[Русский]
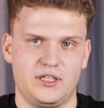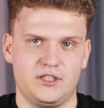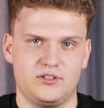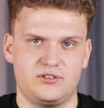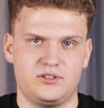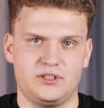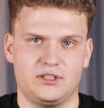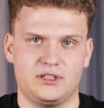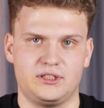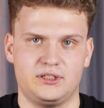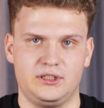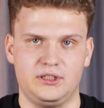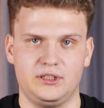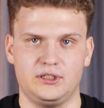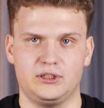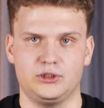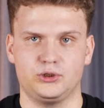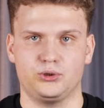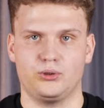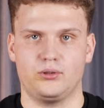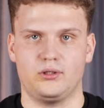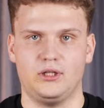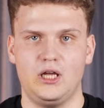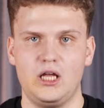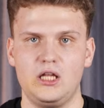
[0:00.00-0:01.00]
из всех книг и
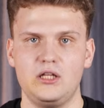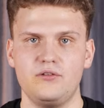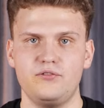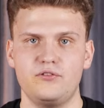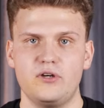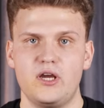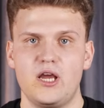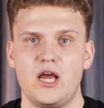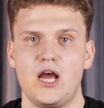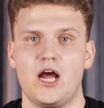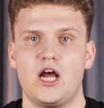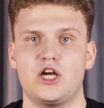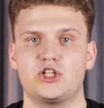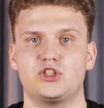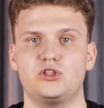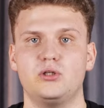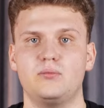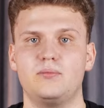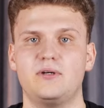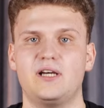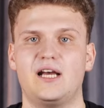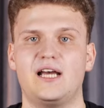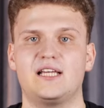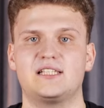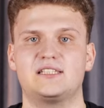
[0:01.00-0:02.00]
журналов, а
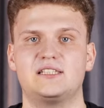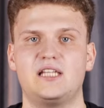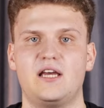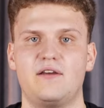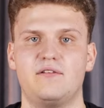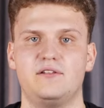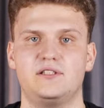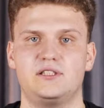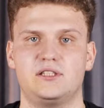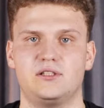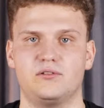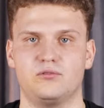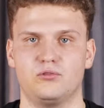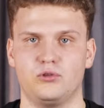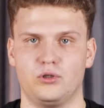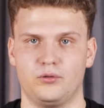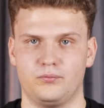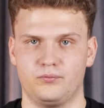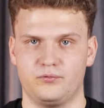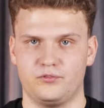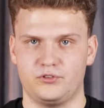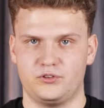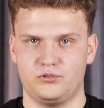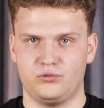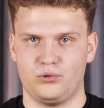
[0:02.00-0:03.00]
чтобы оставить
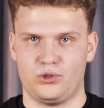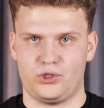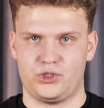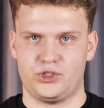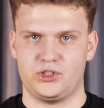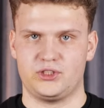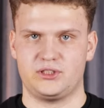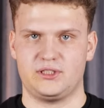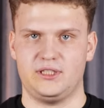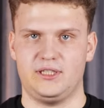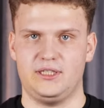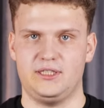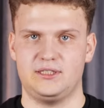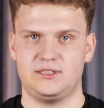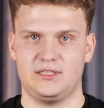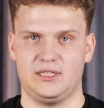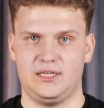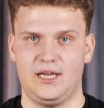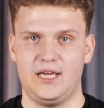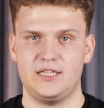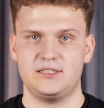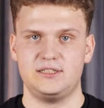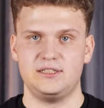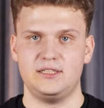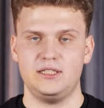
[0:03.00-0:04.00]
его в творческой
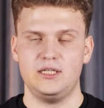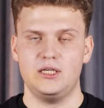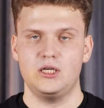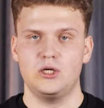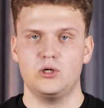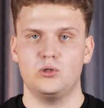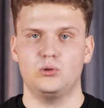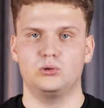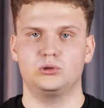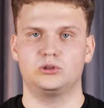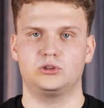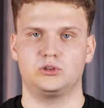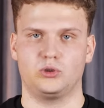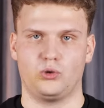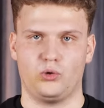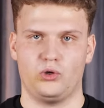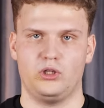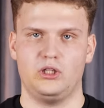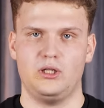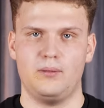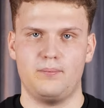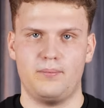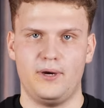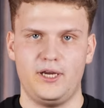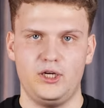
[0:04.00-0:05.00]
изоляции,
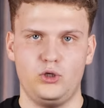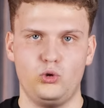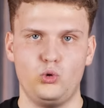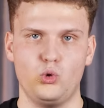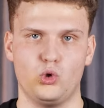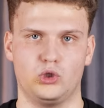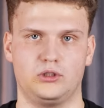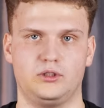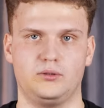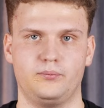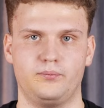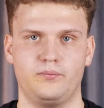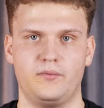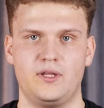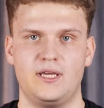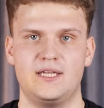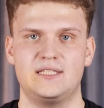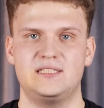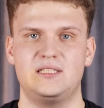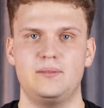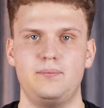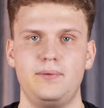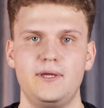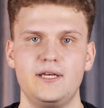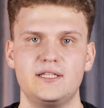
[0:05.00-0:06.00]
устроило бойкот.
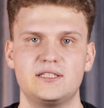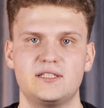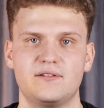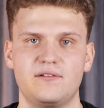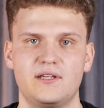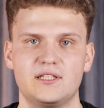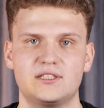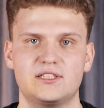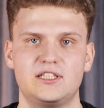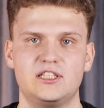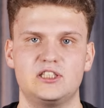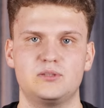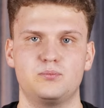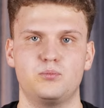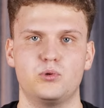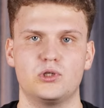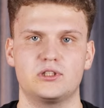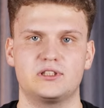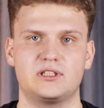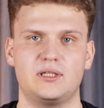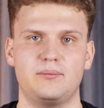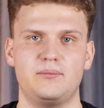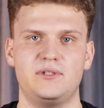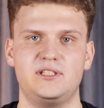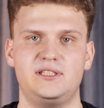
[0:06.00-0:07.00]
Теперь Советский
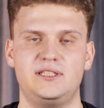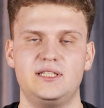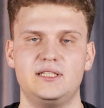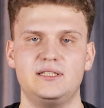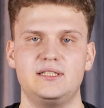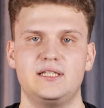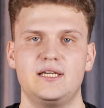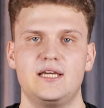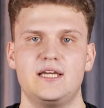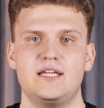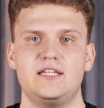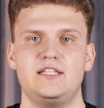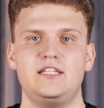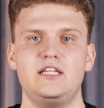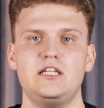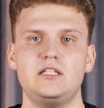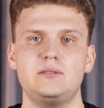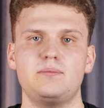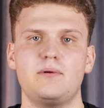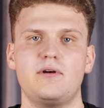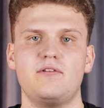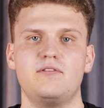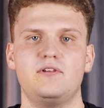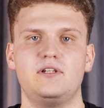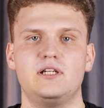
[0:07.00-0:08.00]
спорткомитет не
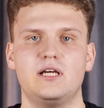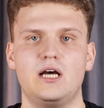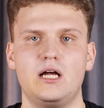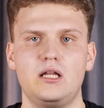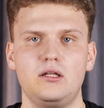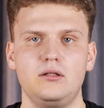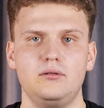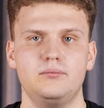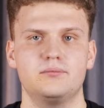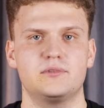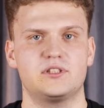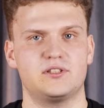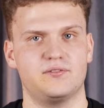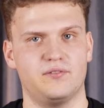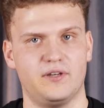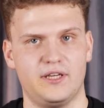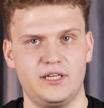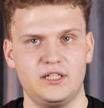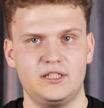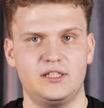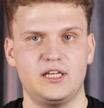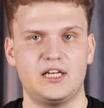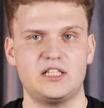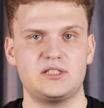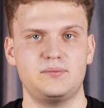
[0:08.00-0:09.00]
отправлял
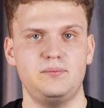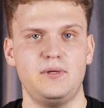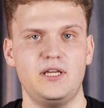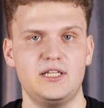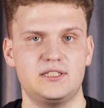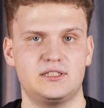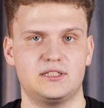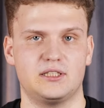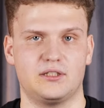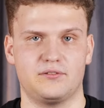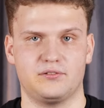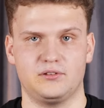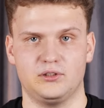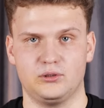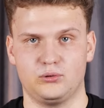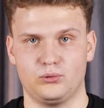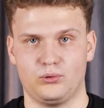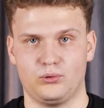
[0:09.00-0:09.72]
своих гроссмейстеров на